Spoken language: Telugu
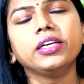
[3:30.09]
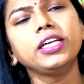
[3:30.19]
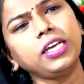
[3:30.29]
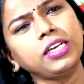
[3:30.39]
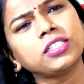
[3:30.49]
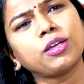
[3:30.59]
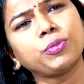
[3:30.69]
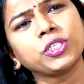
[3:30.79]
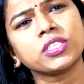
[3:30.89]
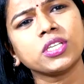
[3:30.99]
నేను ఏం
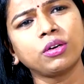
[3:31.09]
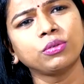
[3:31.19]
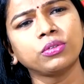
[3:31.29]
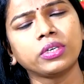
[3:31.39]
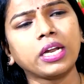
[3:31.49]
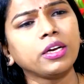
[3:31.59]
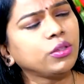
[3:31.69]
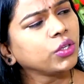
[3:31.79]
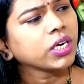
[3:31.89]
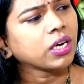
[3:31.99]
తప్పు చేశాను నన్ను
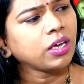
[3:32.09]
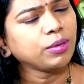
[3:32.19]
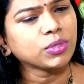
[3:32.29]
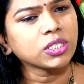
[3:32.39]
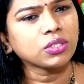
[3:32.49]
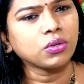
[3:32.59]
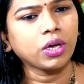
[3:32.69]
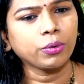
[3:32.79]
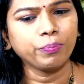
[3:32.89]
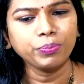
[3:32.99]
ఎందుకు ఇట్లా
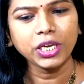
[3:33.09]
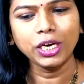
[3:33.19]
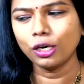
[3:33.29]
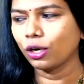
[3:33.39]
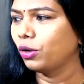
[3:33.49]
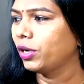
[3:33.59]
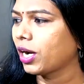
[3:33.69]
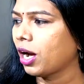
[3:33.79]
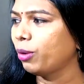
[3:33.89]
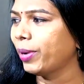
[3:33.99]
హింసిస్తున్నారు ఇంట్లో
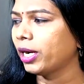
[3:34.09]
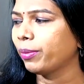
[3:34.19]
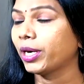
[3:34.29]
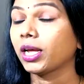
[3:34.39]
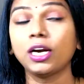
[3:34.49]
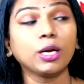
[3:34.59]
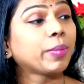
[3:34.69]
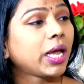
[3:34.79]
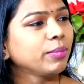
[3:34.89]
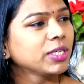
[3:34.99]
ఉండి కాలు బయట పెట్టాలంటే
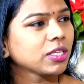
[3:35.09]
భయం